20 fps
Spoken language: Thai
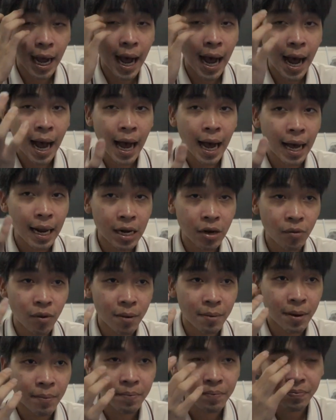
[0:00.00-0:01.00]
RR หรือว่า
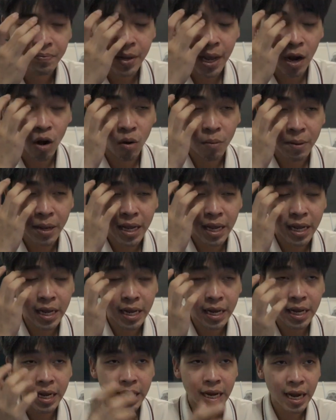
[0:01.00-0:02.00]
แบบ
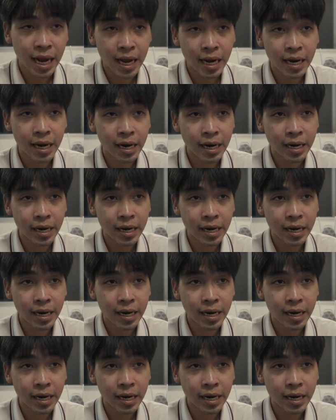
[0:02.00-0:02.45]
LPEN